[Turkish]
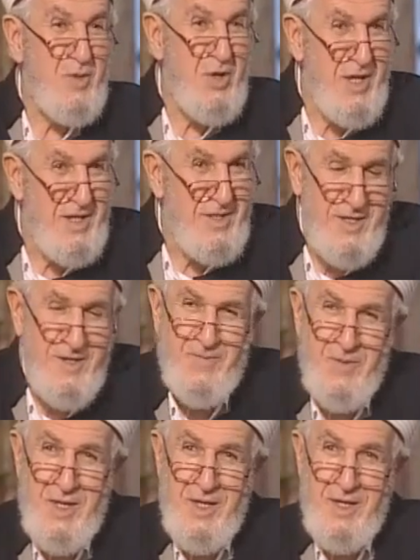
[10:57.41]
böyledir.
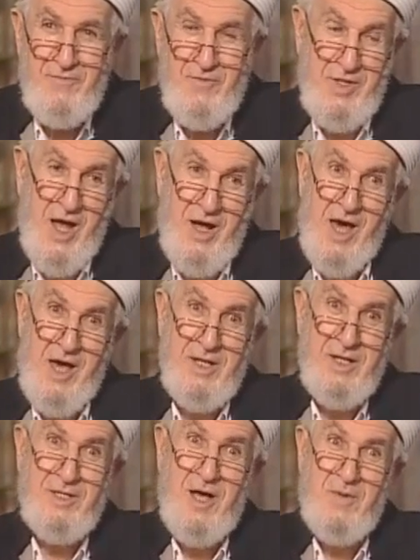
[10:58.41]

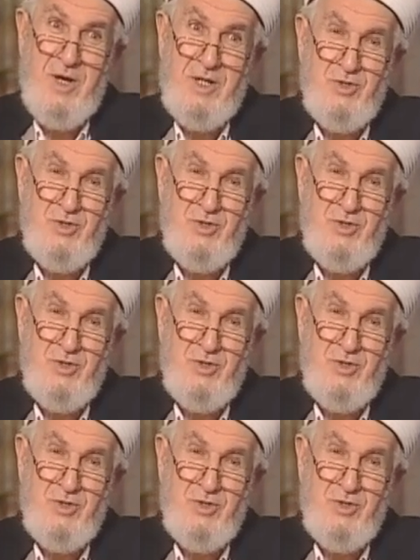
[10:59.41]
Fedakarlık yapmak